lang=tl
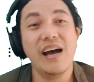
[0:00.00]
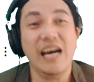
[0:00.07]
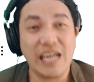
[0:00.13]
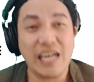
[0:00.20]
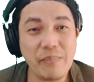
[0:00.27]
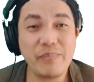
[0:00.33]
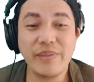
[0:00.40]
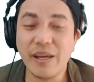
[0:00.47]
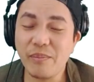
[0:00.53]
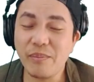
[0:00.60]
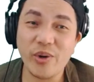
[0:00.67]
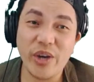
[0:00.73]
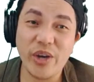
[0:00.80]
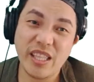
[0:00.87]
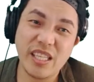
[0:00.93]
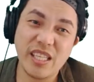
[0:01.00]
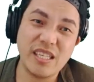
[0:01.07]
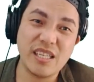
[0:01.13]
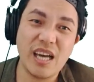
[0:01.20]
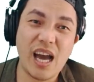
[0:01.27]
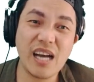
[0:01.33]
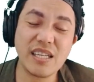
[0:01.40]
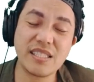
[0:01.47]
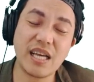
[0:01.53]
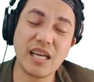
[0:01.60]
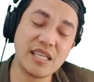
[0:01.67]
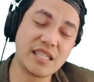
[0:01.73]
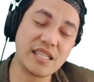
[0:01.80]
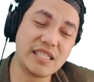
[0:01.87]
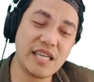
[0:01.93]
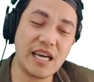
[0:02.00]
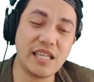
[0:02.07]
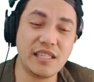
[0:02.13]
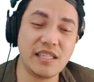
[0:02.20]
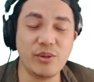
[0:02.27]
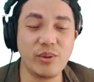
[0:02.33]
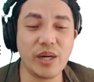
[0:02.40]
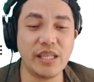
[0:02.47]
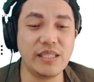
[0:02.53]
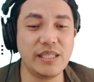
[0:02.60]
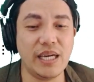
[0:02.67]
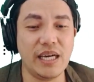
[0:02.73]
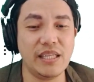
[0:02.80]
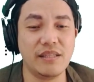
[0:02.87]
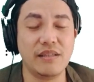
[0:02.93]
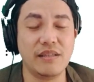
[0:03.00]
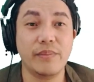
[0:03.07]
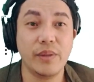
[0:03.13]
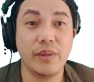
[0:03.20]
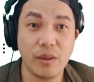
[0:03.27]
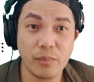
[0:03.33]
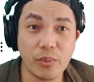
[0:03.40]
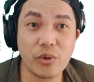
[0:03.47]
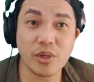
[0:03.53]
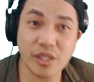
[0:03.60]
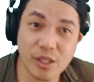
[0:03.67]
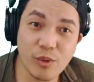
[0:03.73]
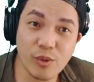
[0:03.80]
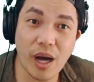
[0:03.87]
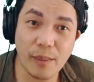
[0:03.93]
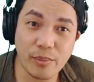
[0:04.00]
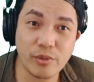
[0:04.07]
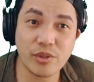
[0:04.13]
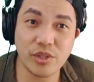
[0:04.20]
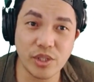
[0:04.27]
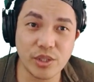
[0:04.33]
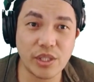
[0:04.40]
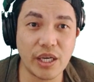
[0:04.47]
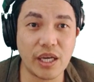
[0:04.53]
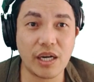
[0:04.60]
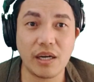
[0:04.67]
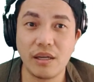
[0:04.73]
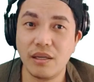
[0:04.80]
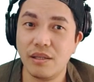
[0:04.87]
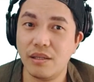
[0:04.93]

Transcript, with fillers: ramdam ko 'yan eh. Ang sakit niyan, yung ganyan. Porkit gwapo cheater.